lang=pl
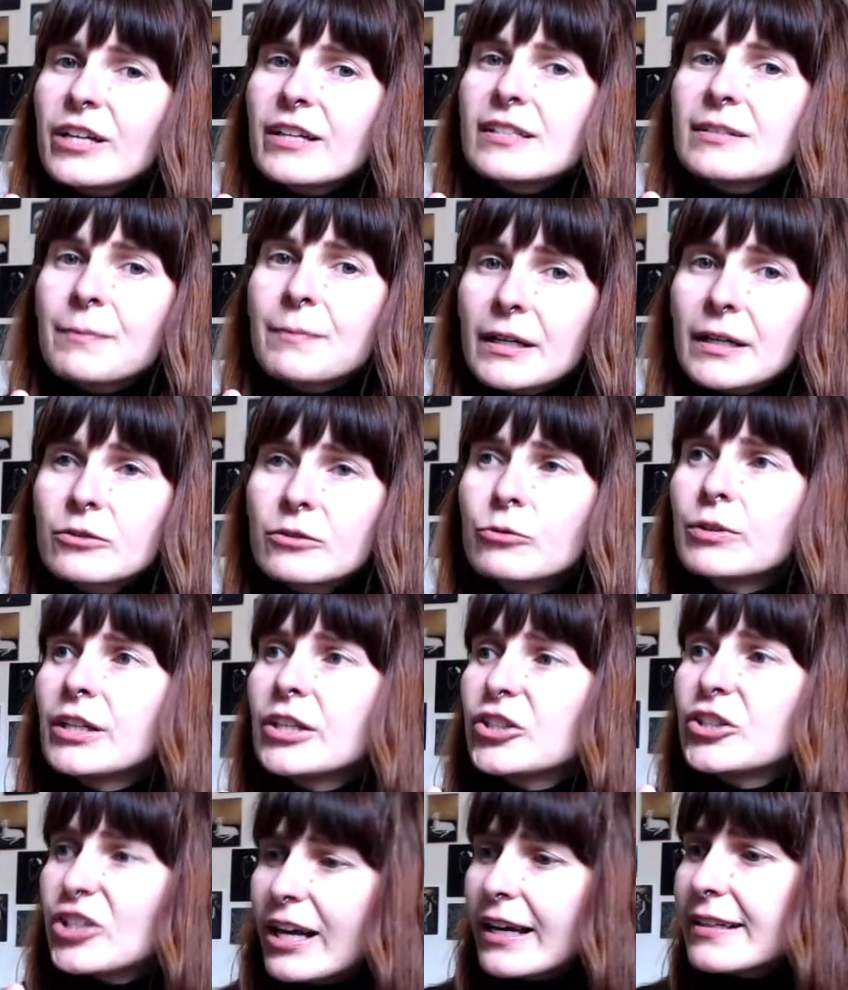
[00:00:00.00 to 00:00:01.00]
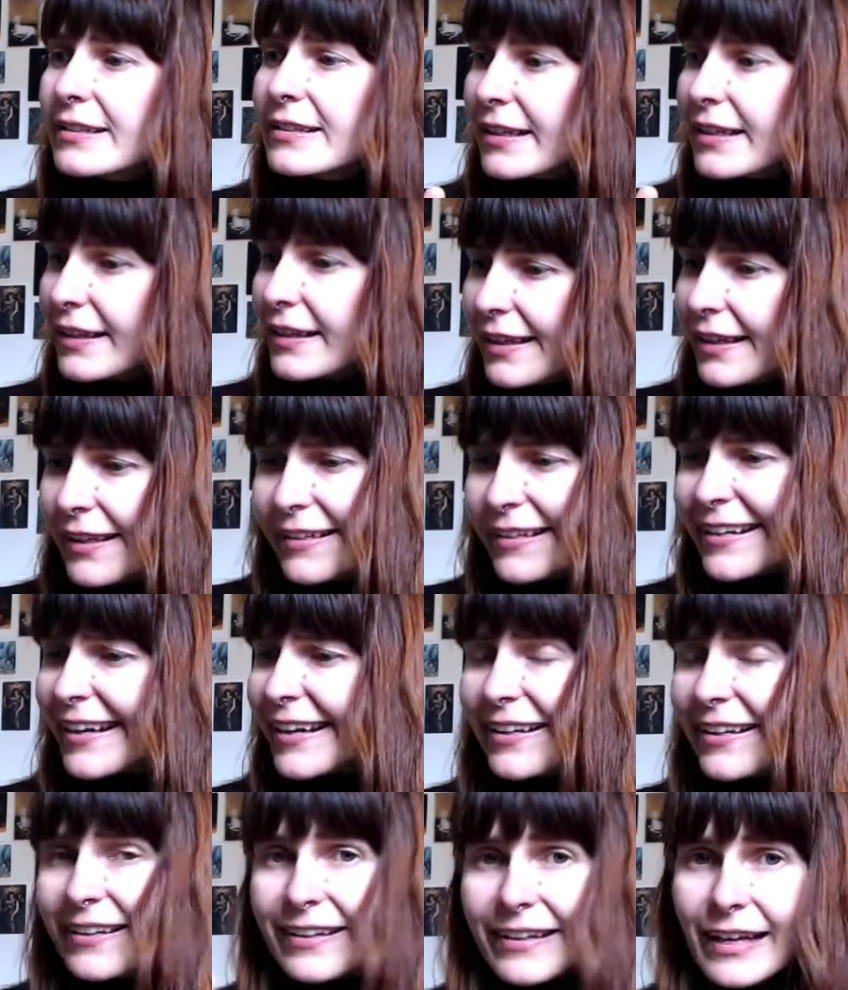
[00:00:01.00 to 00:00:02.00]
zmarnuję czas i
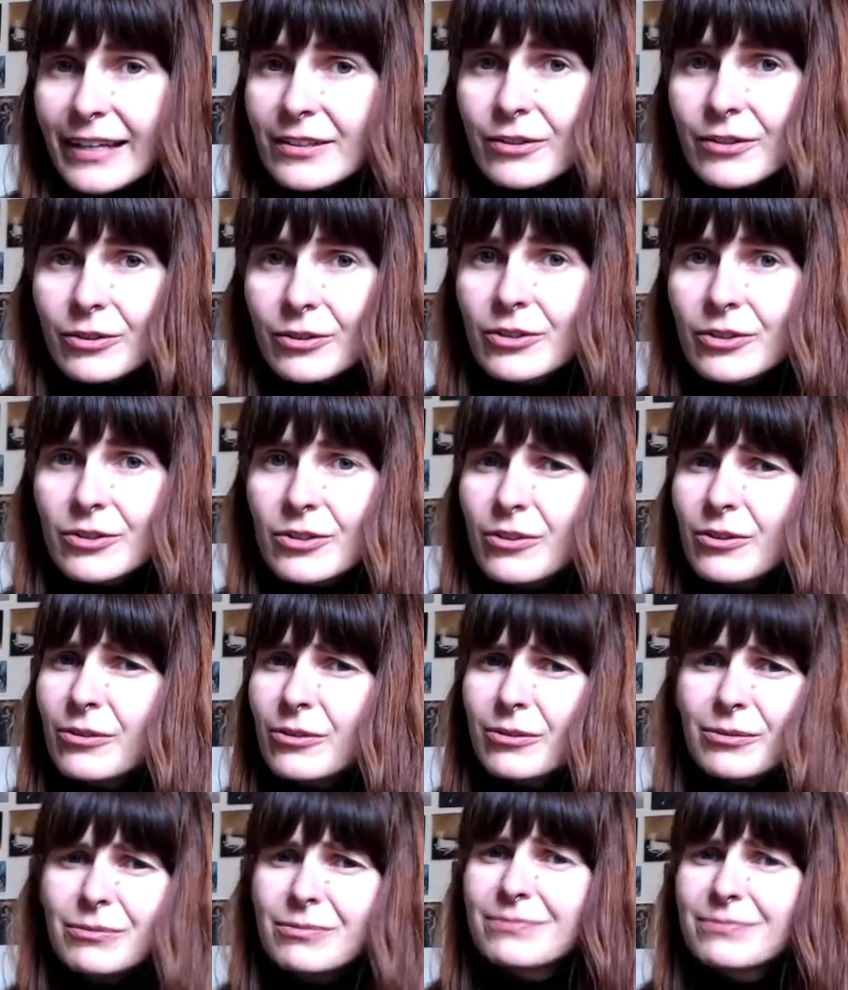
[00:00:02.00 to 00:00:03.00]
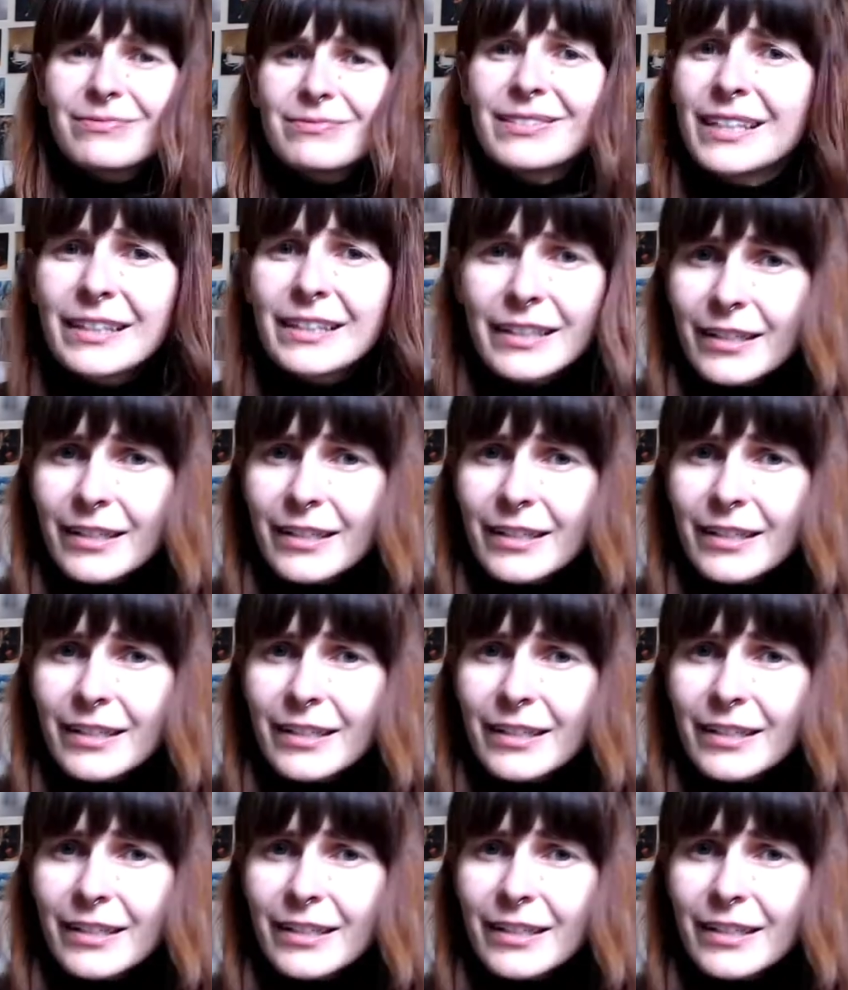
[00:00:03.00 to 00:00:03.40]
energię na coś, co nigdy nie